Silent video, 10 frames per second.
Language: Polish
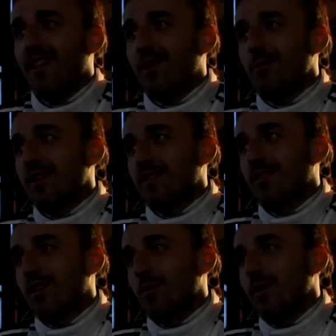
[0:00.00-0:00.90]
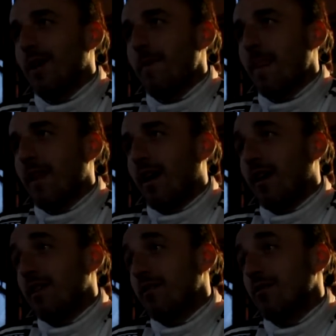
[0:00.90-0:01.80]
i mnie zaskakuje,
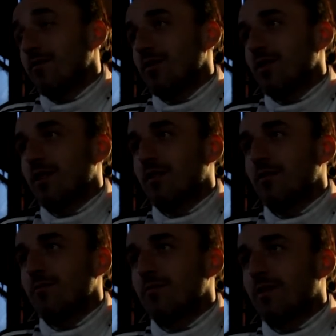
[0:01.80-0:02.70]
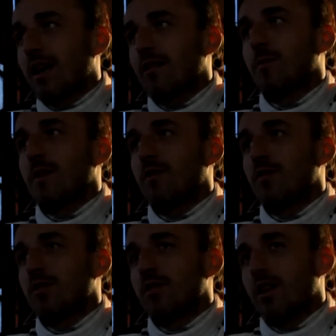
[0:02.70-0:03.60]
ale no, wyścigi są tak
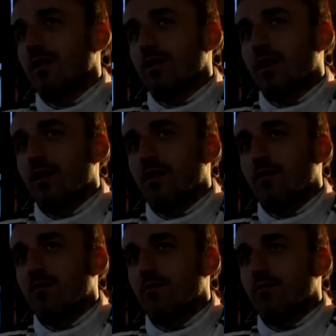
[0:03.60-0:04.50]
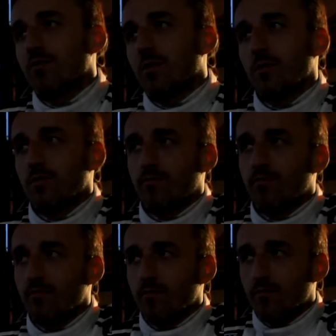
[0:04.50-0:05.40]
specyficzne, że żeby
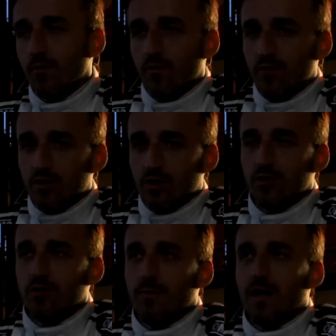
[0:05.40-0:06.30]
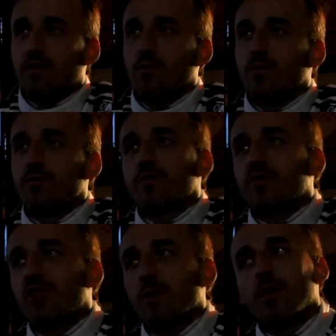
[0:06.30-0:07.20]
mm, wyciągnąć maksimum
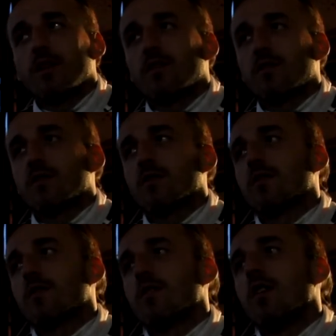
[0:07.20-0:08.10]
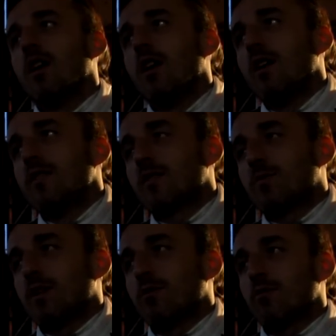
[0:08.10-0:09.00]
z siebie i z, z, ze
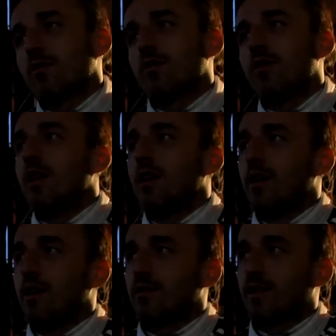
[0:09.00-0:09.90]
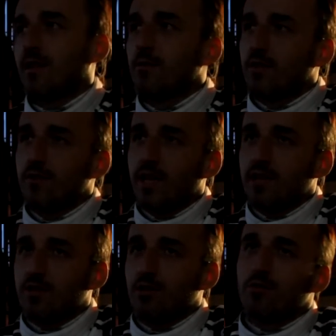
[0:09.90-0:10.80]
sprzętu, to e, czasami się
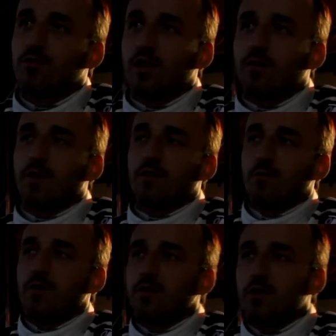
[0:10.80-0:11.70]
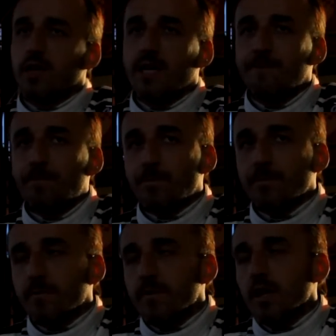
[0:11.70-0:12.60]
wydaje, że już jest bardzo blisko, a,
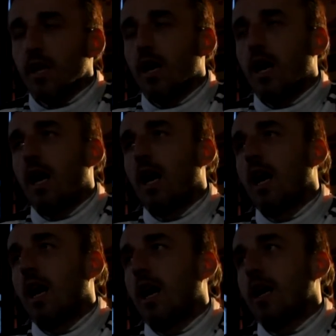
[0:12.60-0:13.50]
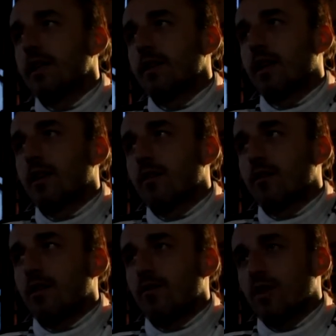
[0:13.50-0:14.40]
a, a jednak
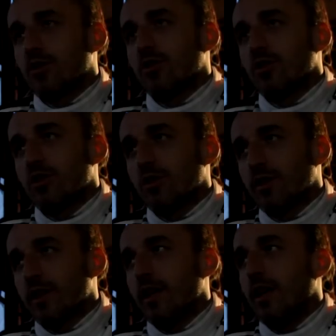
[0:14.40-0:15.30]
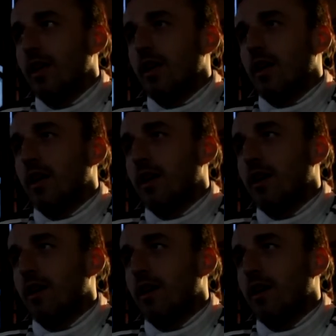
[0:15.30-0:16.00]
te dwie trzydziesiąte e,